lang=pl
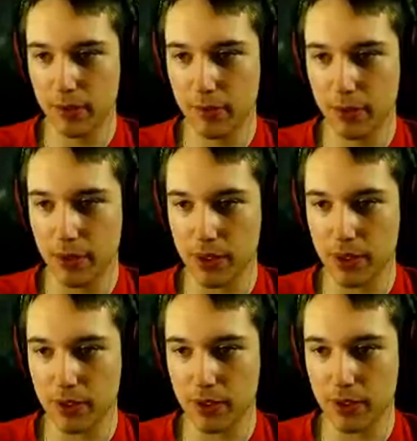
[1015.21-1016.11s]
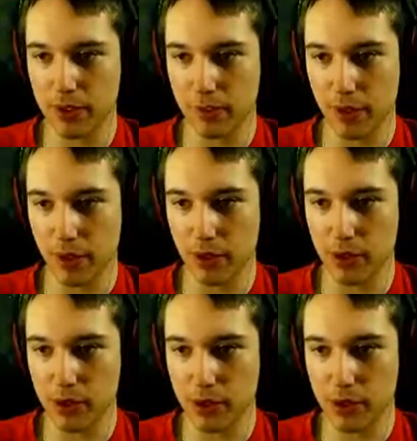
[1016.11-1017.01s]
Później sobie
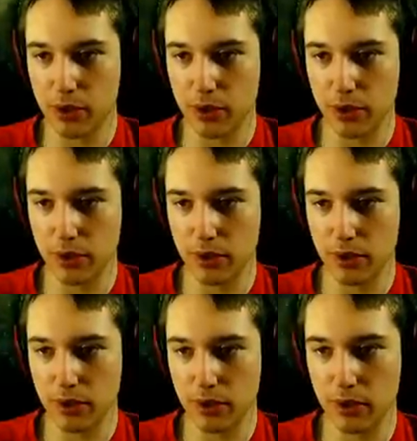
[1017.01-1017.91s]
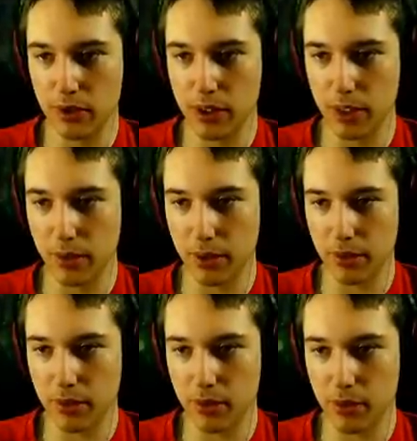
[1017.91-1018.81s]
chodzisz, Oj, kamyk
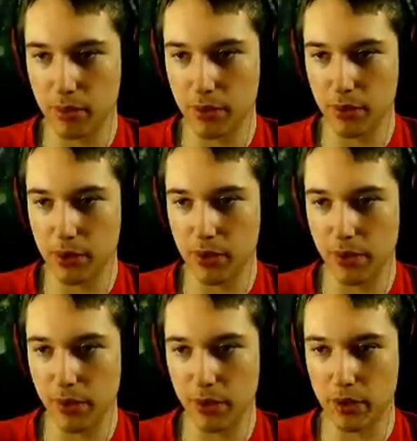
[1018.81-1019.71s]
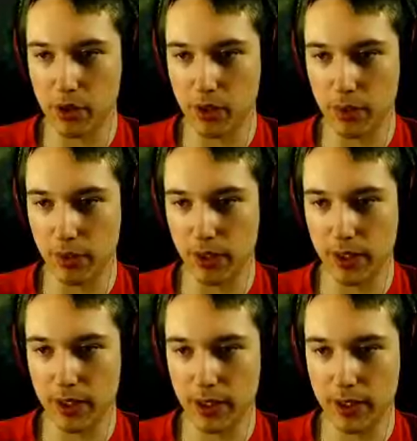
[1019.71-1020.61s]
podnosiłem. Później sobie chodzisz po
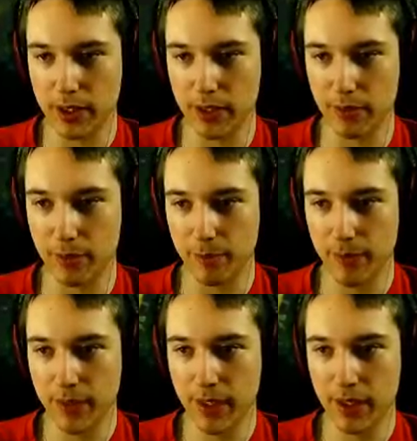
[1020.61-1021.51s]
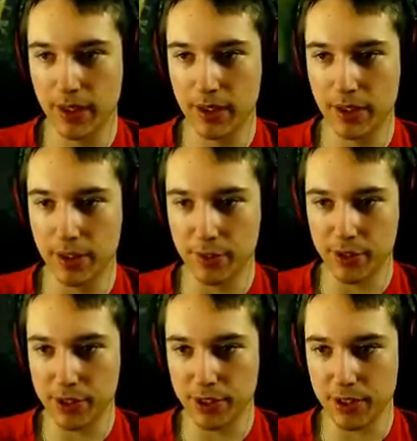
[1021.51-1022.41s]
terenie całym, nie masz
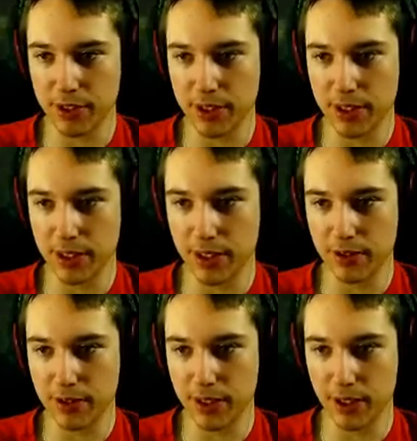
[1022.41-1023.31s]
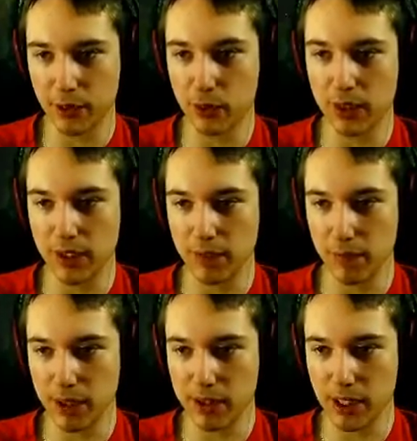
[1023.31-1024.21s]
nic do jedzenia, to sobie jagódki
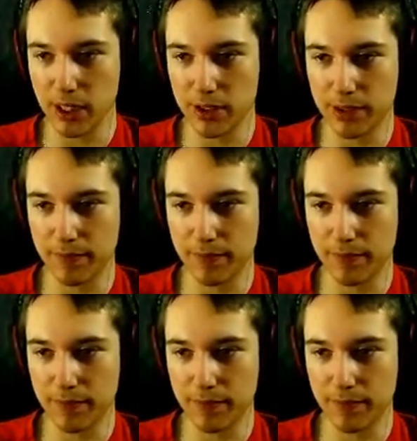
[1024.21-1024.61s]
wpierdzielasz.